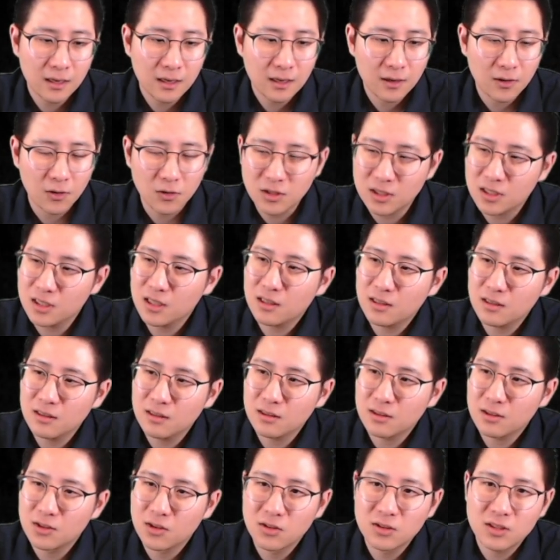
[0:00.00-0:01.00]

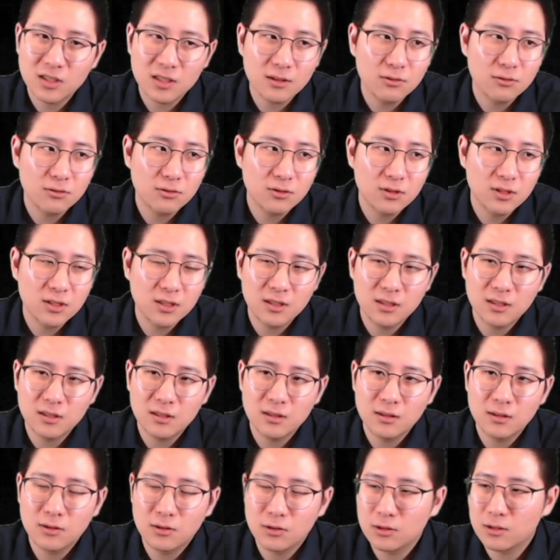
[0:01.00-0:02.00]
어찌됐든 그런
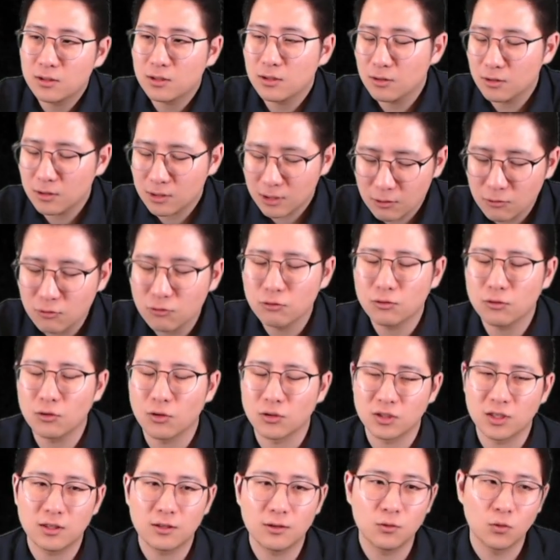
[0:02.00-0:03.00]
친구들이, 친구들도
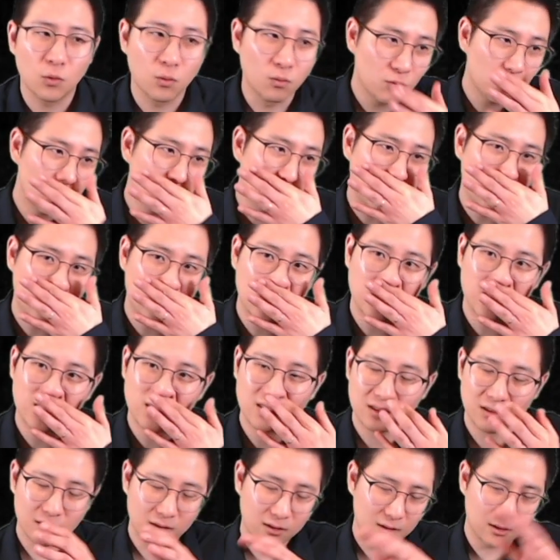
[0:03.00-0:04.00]
어쨌든
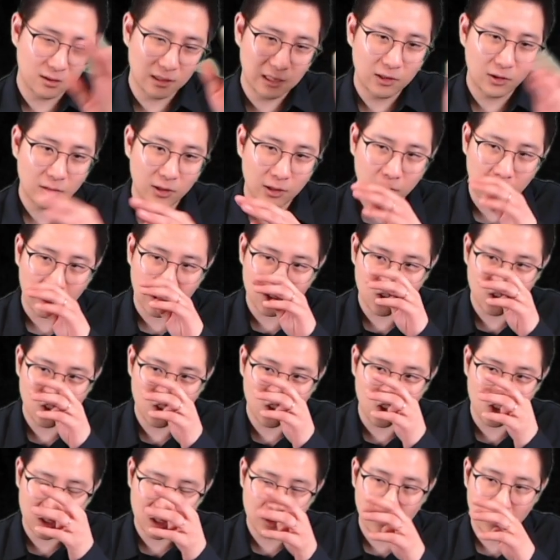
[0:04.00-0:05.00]
논문이라는 그 1년의 과정을
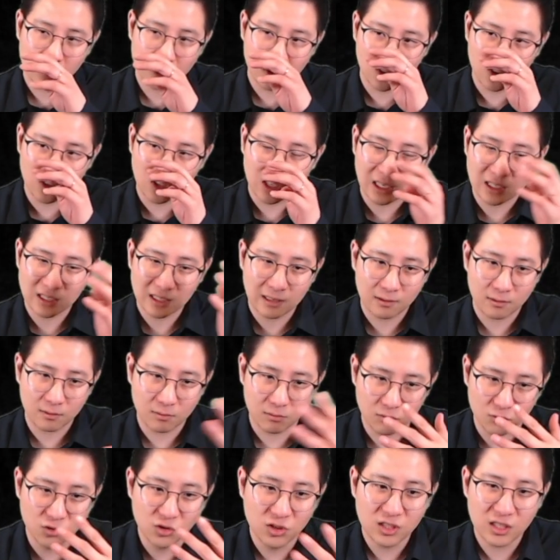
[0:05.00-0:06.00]
거치면서
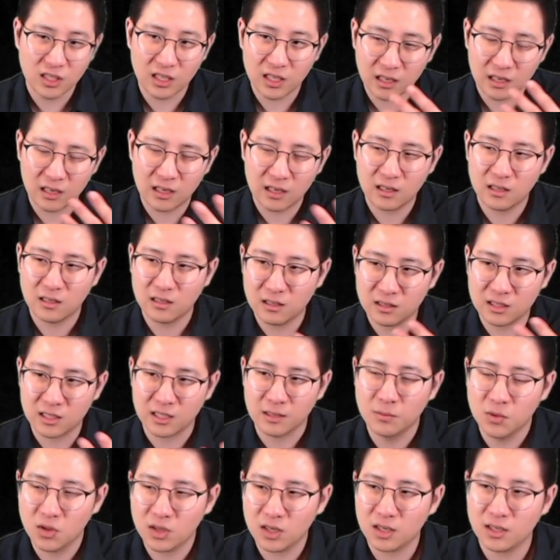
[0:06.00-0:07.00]
항상 문제를
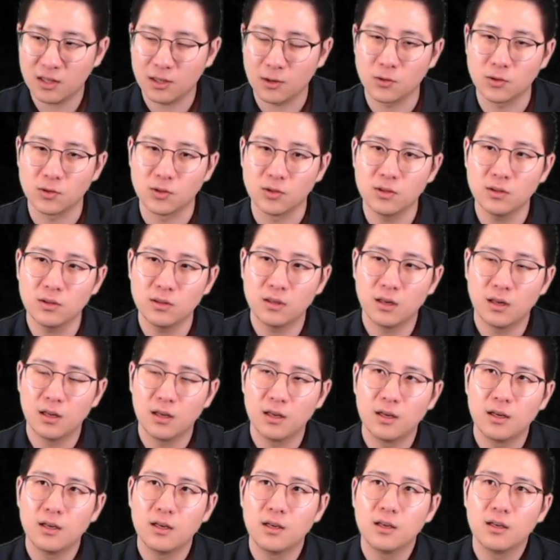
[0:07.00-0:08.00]
직면하게 되거든요.
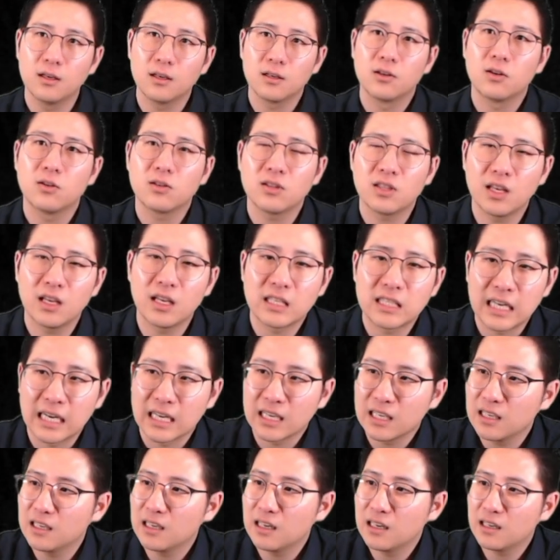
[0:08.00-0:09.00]
그럴 때
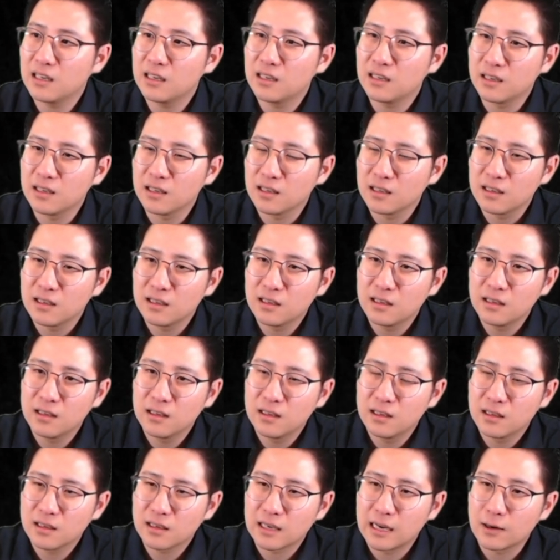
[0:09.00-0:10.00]
자기가
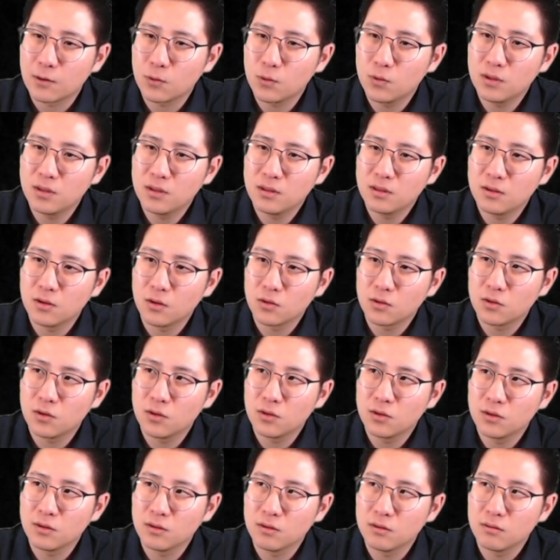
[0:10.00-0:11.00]
갖고 있는
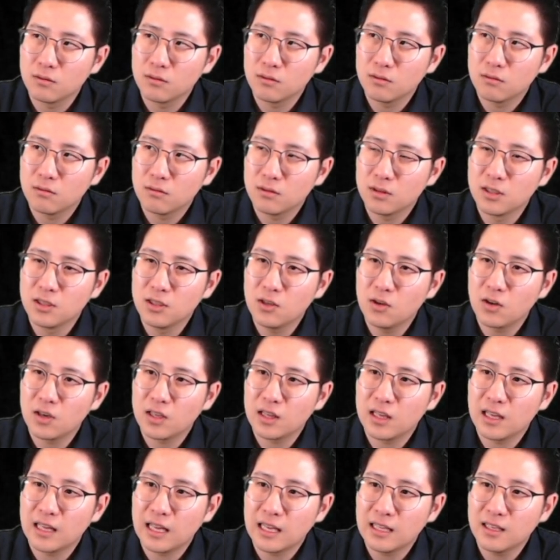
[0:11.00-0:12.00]
어떤 능력에
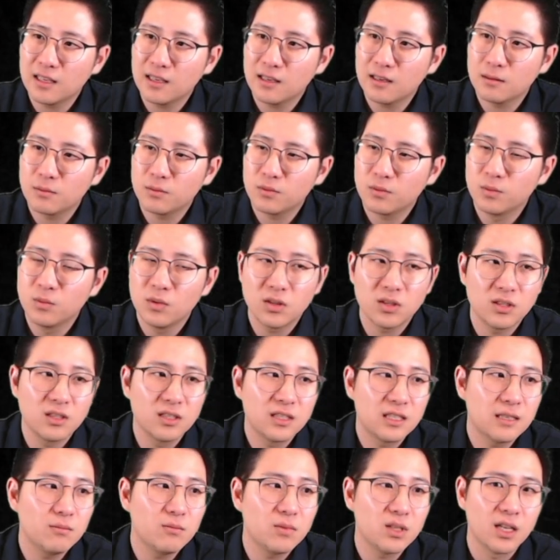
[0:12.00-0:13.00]
대한 한계를 분명히
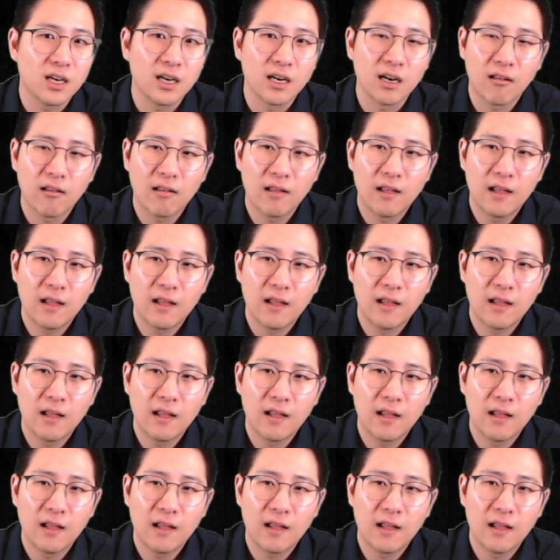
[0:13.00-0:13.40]
느낍니다.